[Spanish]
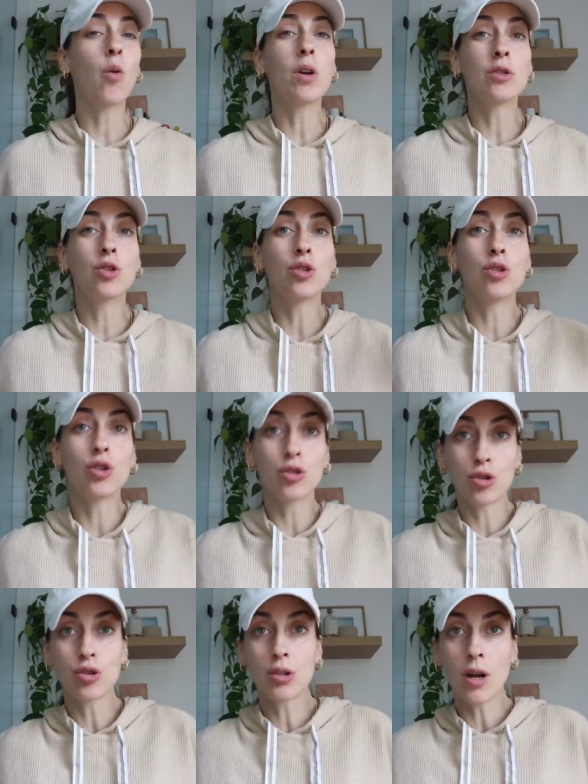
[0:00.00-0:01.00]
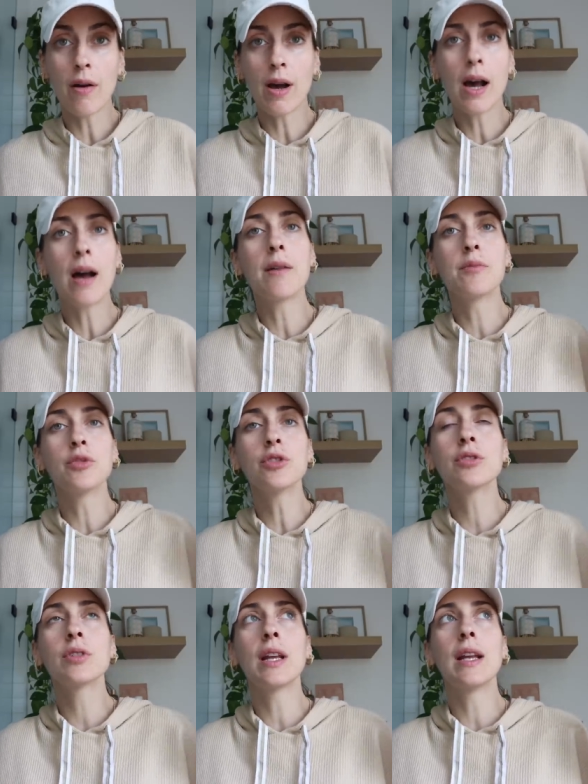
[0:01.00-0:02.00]
cuando los dos
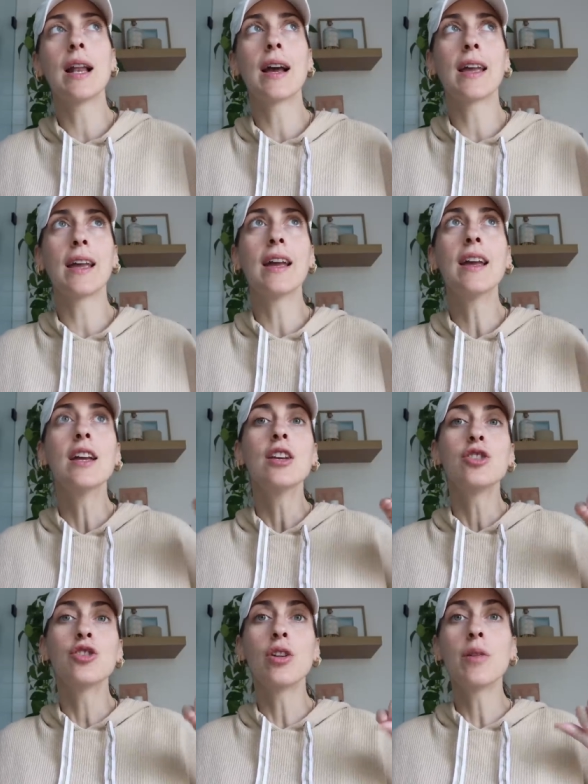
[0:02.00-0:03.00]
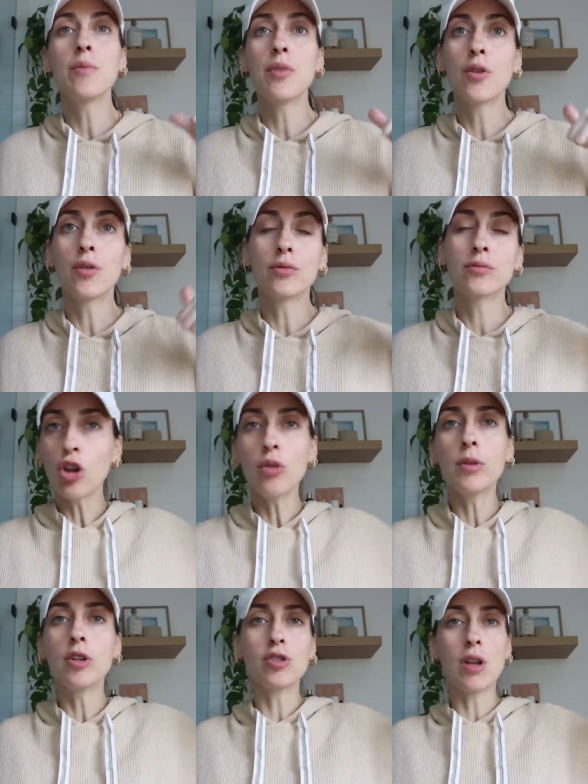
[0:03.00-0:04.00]
trabajábamos, en la que yo limpio todo
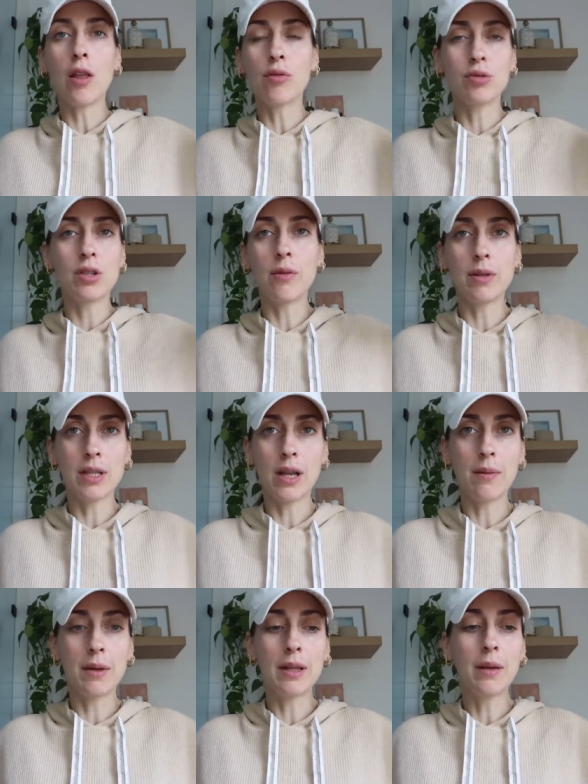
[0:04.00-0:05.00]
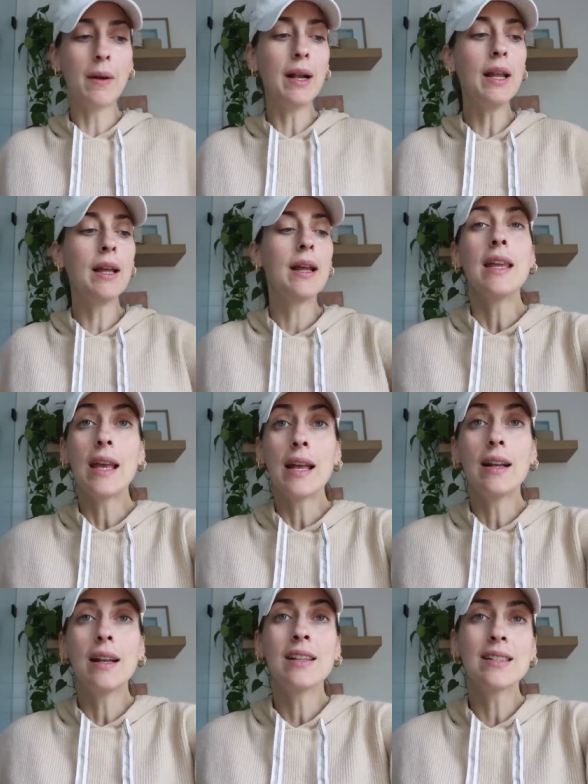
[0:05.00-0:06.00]
menos la ducha, básicamente, ¿vale? Y
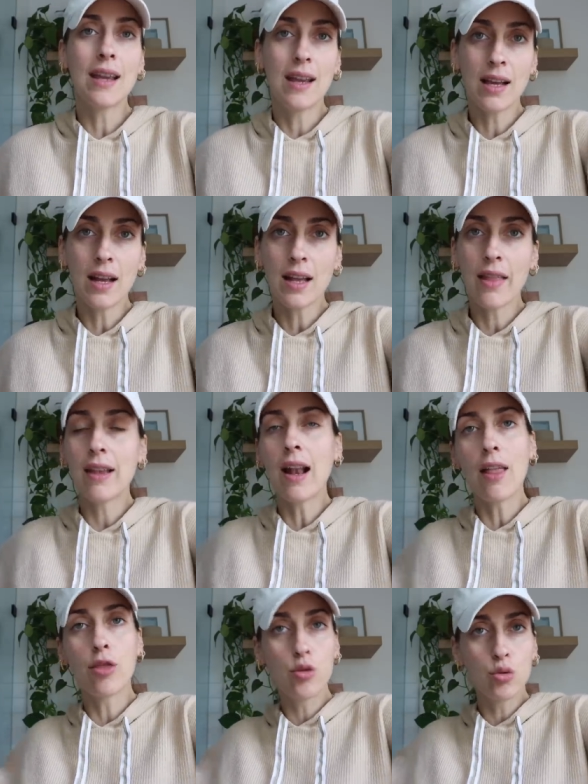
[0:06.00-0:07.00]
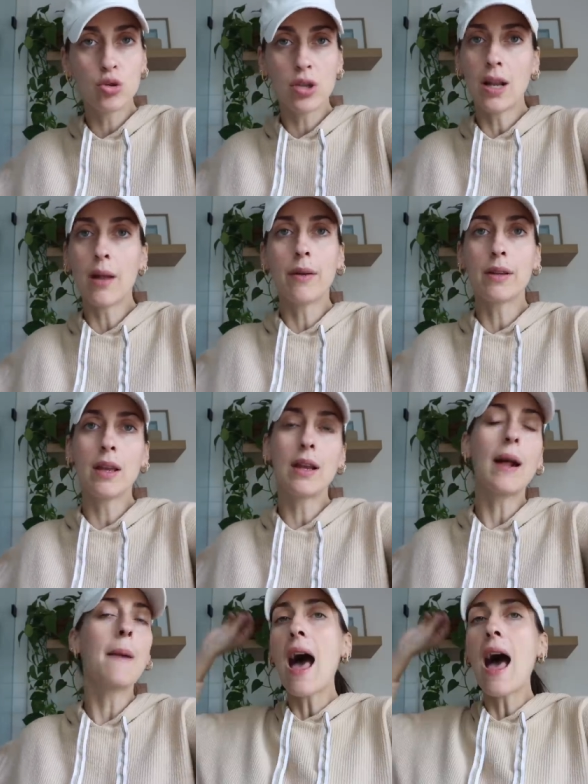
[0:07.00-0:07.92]
él se encarga de la ducha y la bañera